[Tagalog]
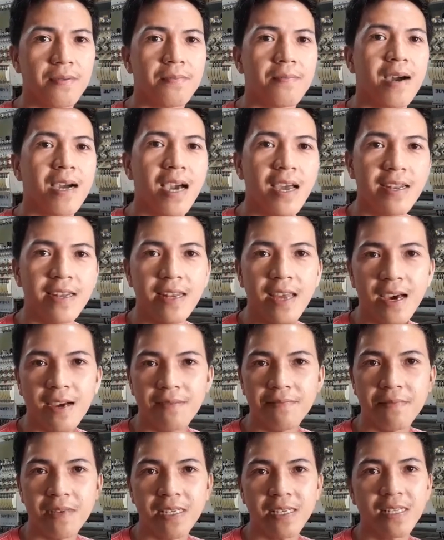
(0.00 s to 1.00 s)

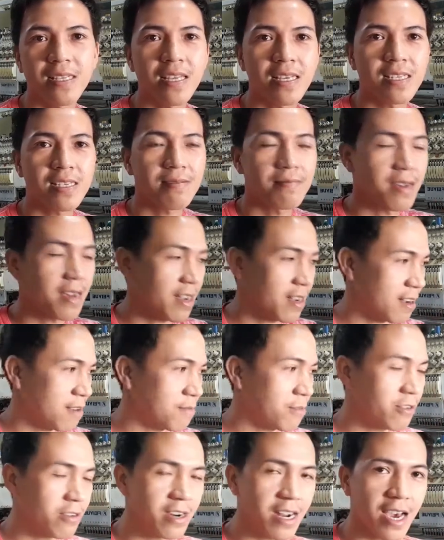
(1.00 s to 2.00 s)
magandang business mga
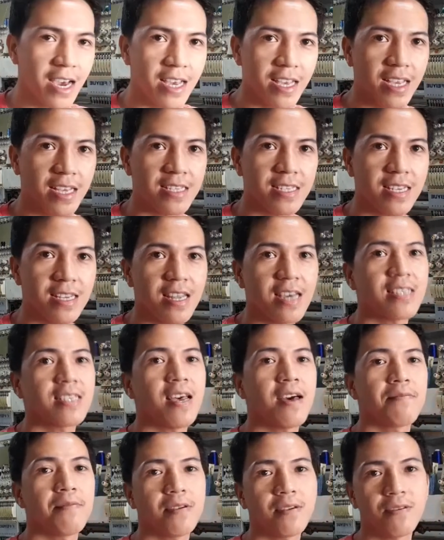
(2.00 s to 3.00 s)
kaborda ayan
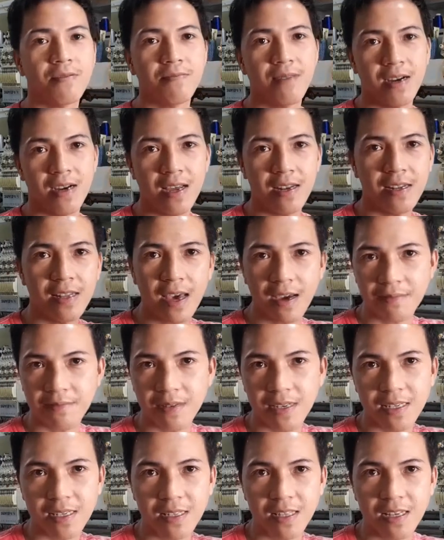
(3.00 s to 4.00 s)
sinasabi kong magandang
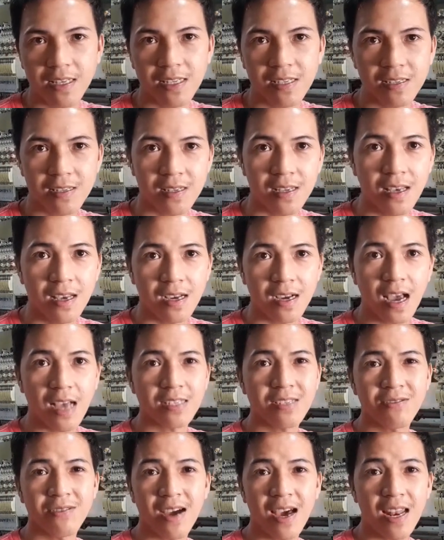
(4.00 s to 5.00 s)
business
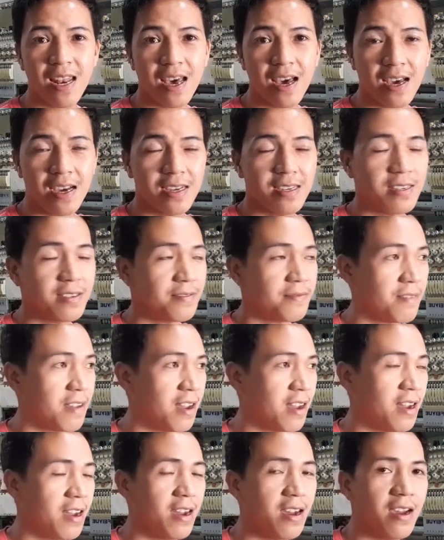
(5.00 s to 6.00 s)
kaso nga lang
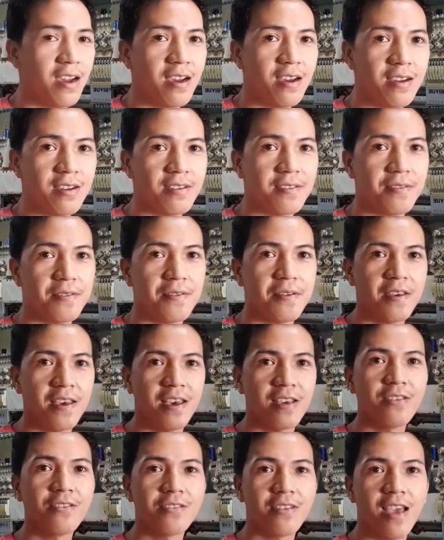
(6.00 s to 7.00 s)
uh, ah,
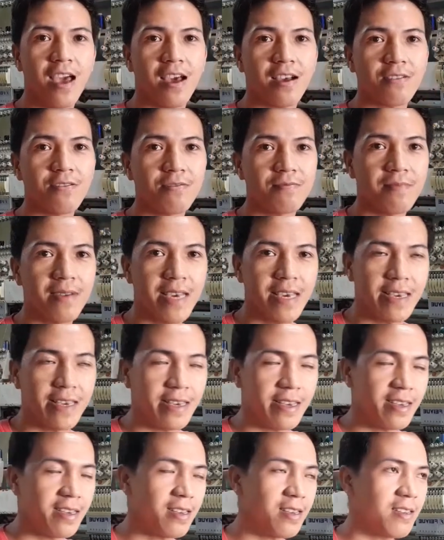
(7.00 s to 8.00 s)
yun nga kung may
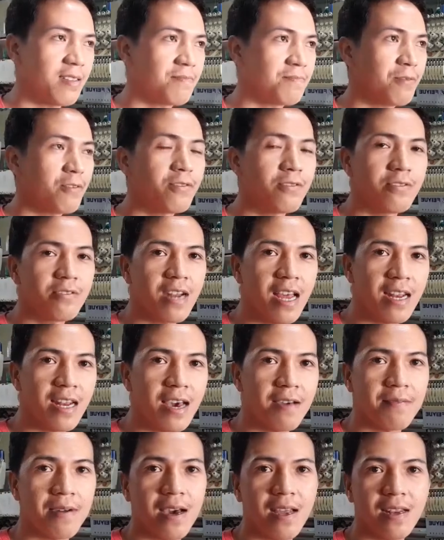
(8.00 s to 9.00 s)
puhunan
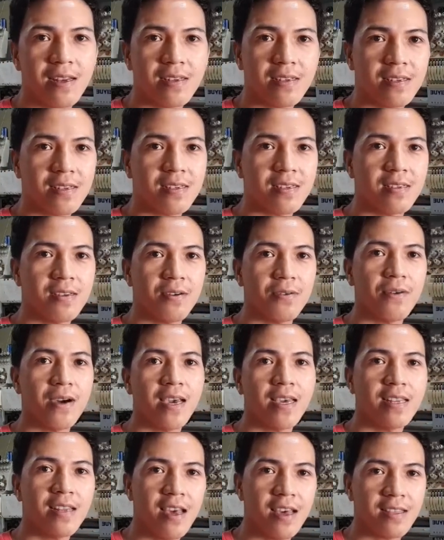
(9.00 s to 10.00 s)
naman
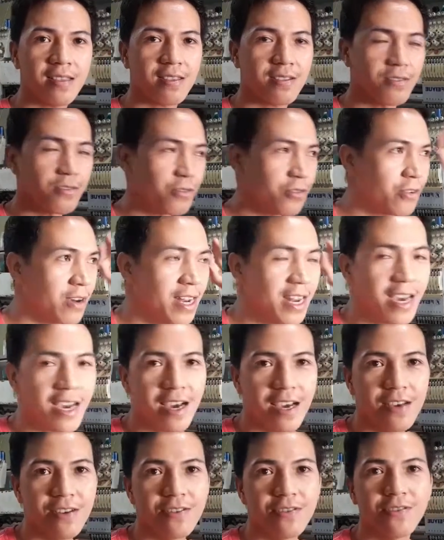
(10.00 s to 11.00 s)
why not kuha na
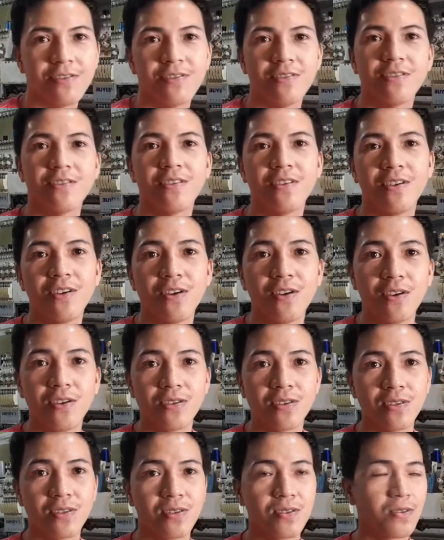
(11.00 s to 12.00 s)
kayo
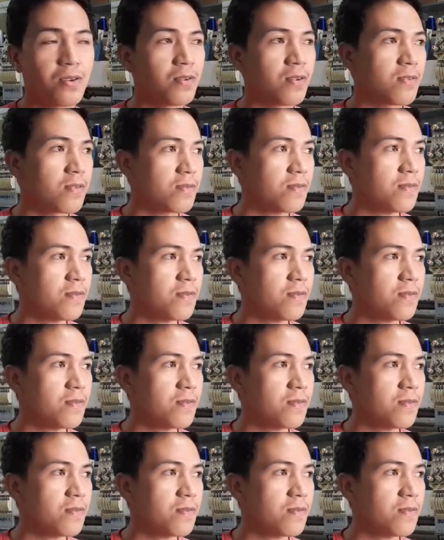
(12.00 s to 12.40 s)
so